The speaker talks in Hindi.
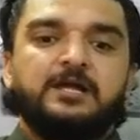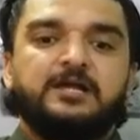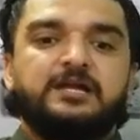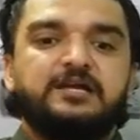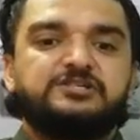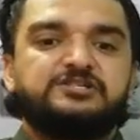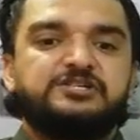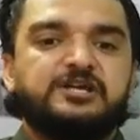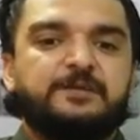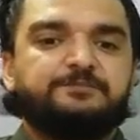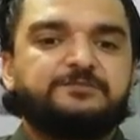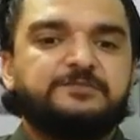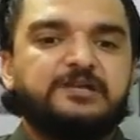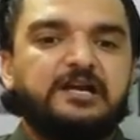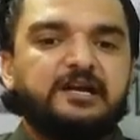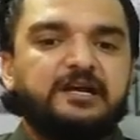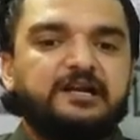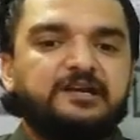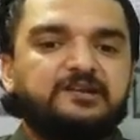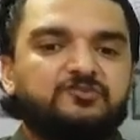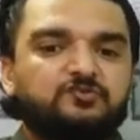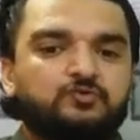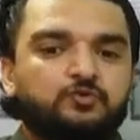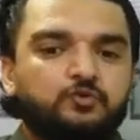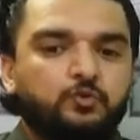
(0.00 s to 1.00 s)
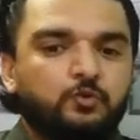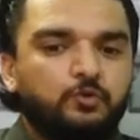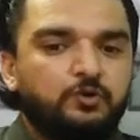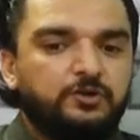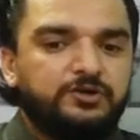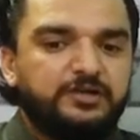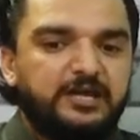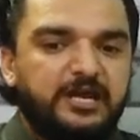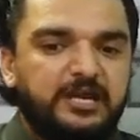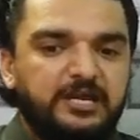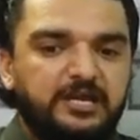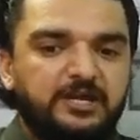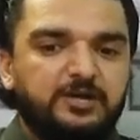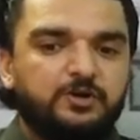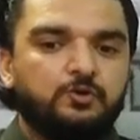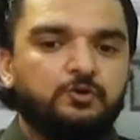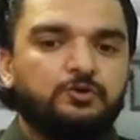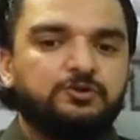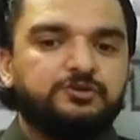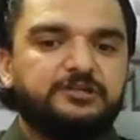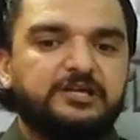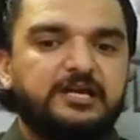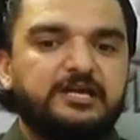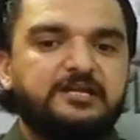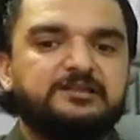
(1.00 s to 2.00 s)
कि जब तक स्कूल नहीं
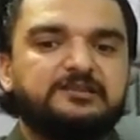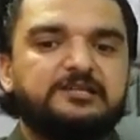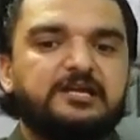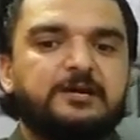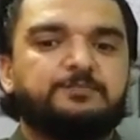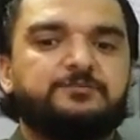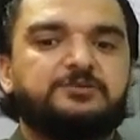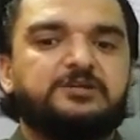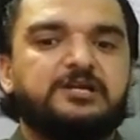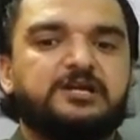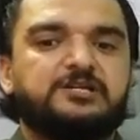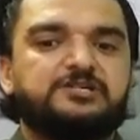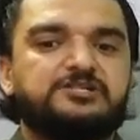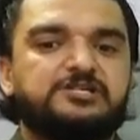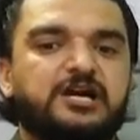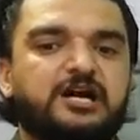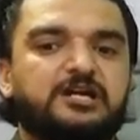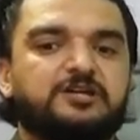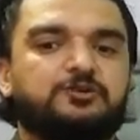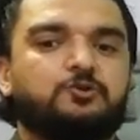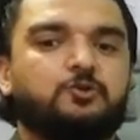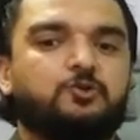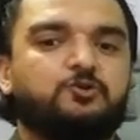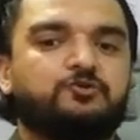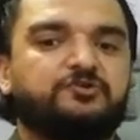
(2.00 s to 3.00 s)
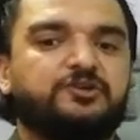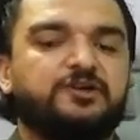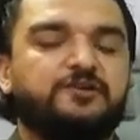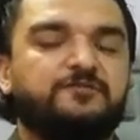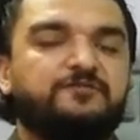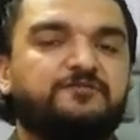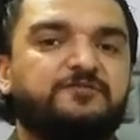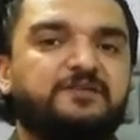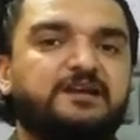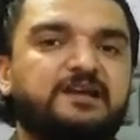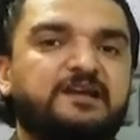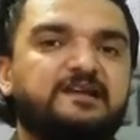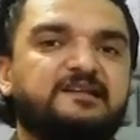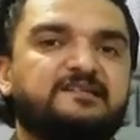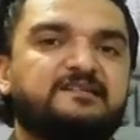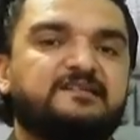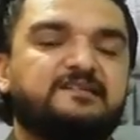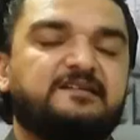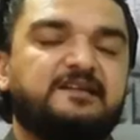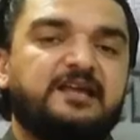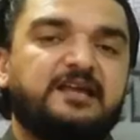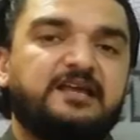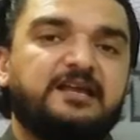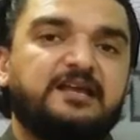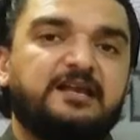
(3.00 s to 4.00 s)
खुलते तब तक छात्रों से
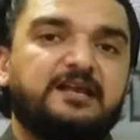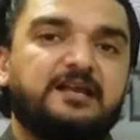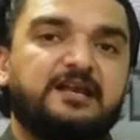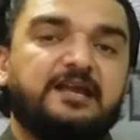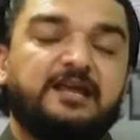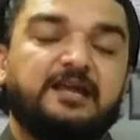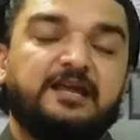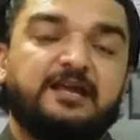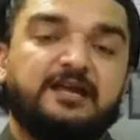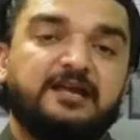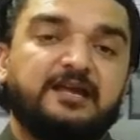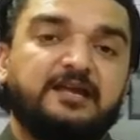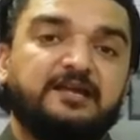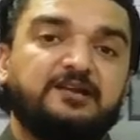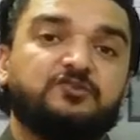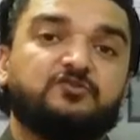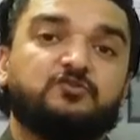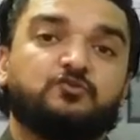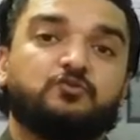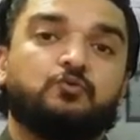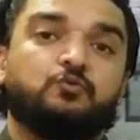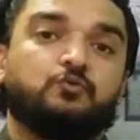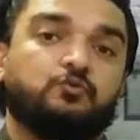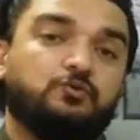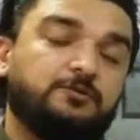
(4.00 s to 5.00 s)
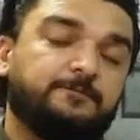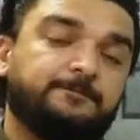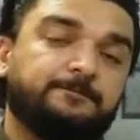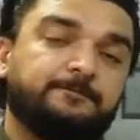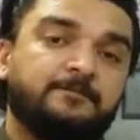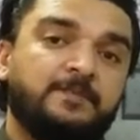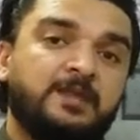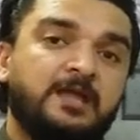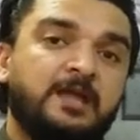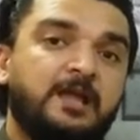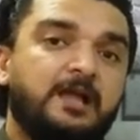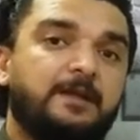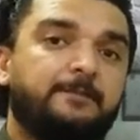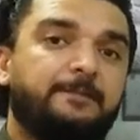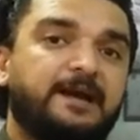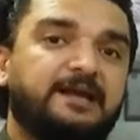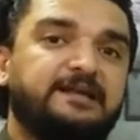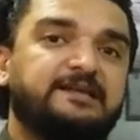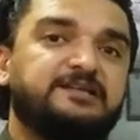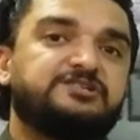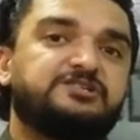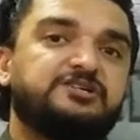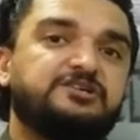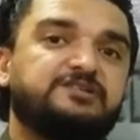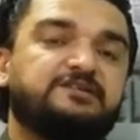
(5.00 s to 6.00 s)
फीस नहीं लेंगे स्कूल
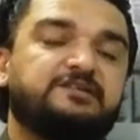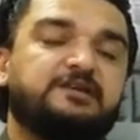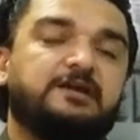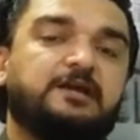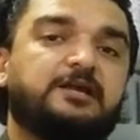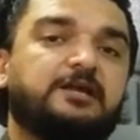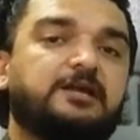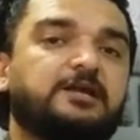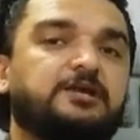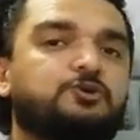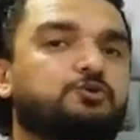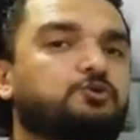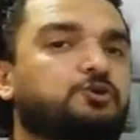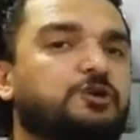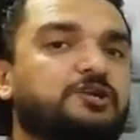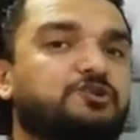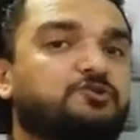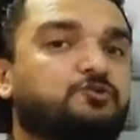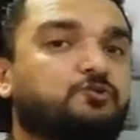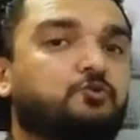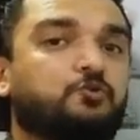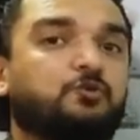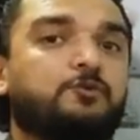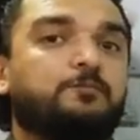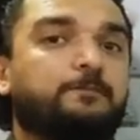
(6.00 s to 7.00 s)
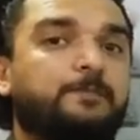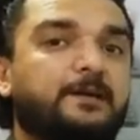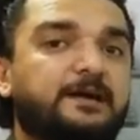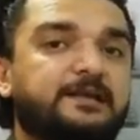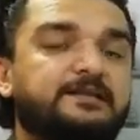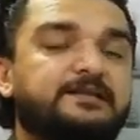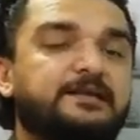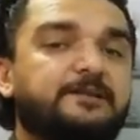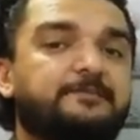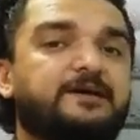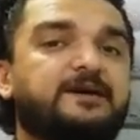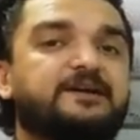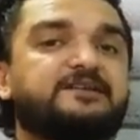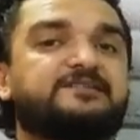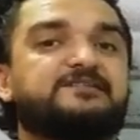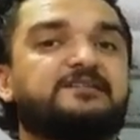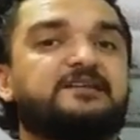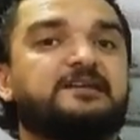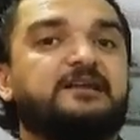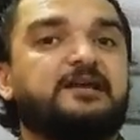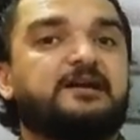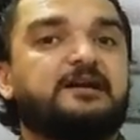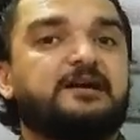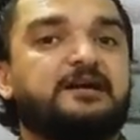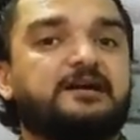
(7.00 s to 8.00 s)
पहली चीज़ ये है कि क्योंकि स्कूल बंद है मार्च
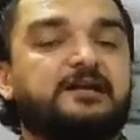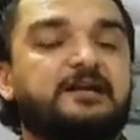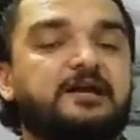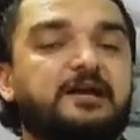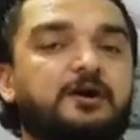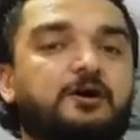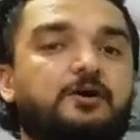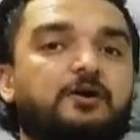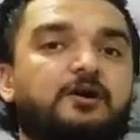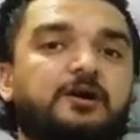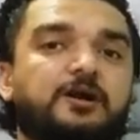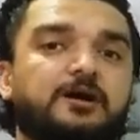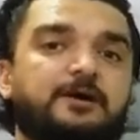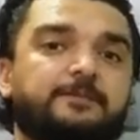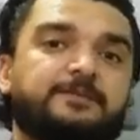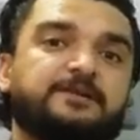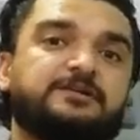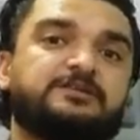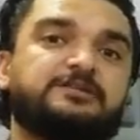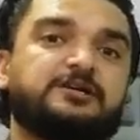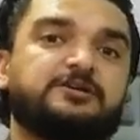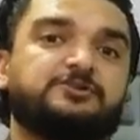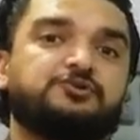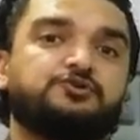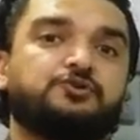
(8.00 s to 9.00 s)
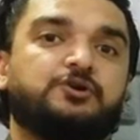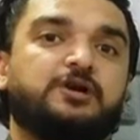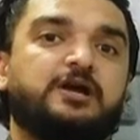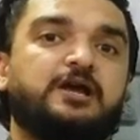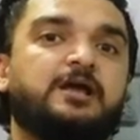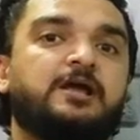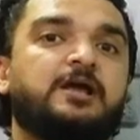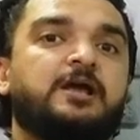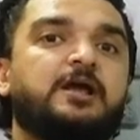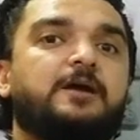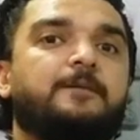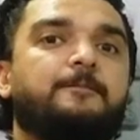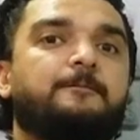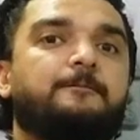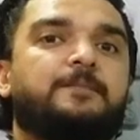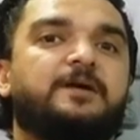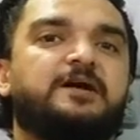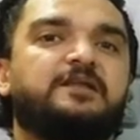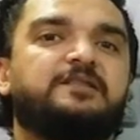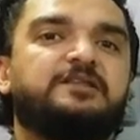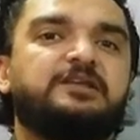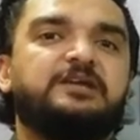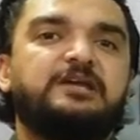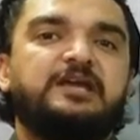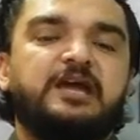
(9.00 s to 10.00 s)
से लेकर के और अभी तक जो है
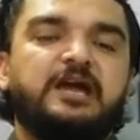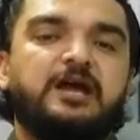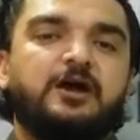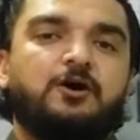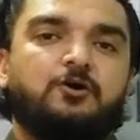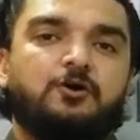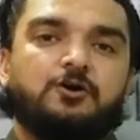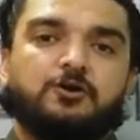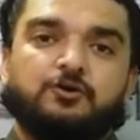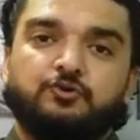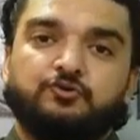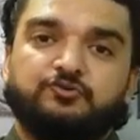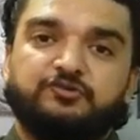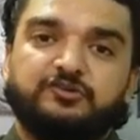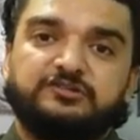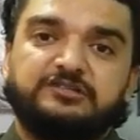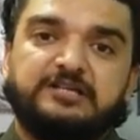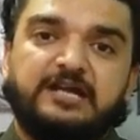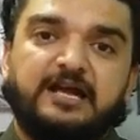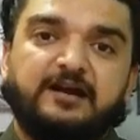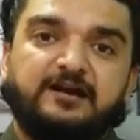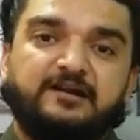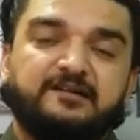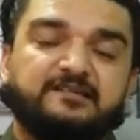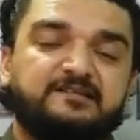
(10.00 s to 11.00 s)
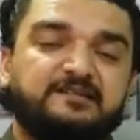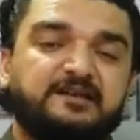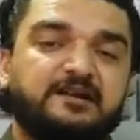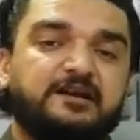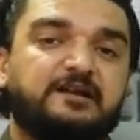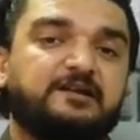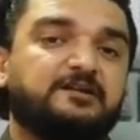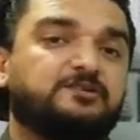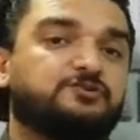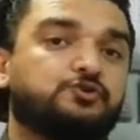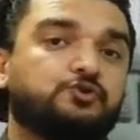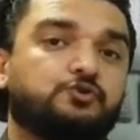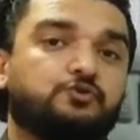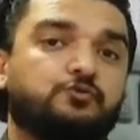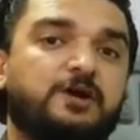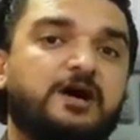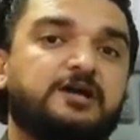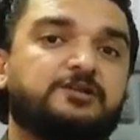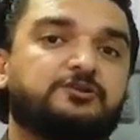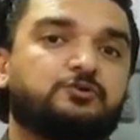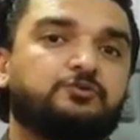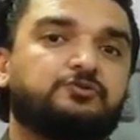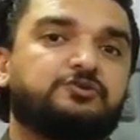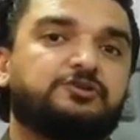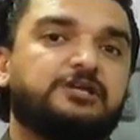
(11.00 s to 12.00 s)
बंद ही है और हो सकता है अगस्त से अगर
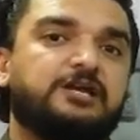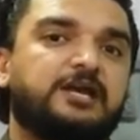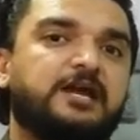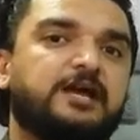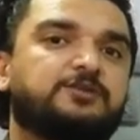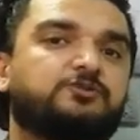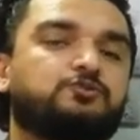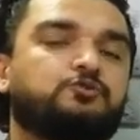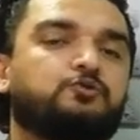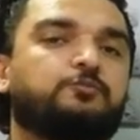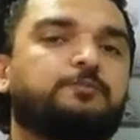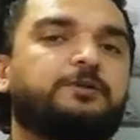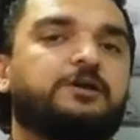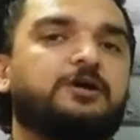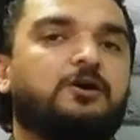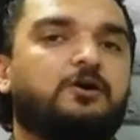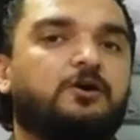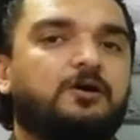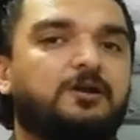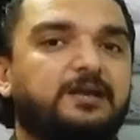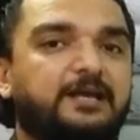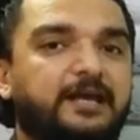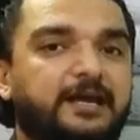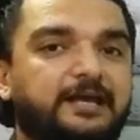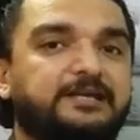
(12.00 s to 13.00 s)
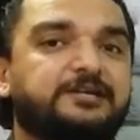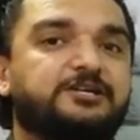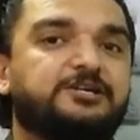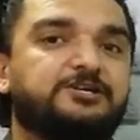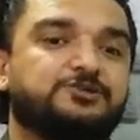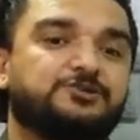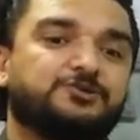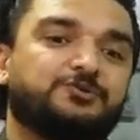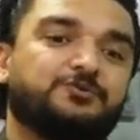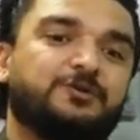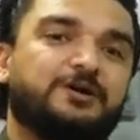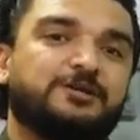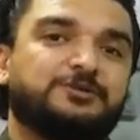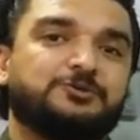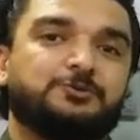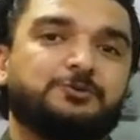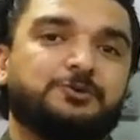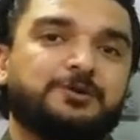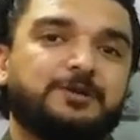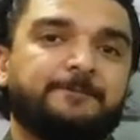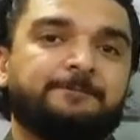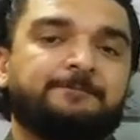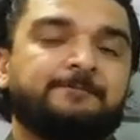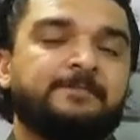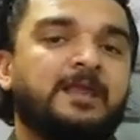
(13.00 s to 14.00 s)
शुरुआत होती है तो भी ऑनलाइन की शुरुआत
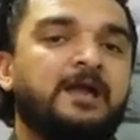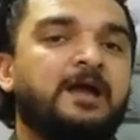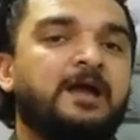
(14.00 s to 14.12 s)
होगी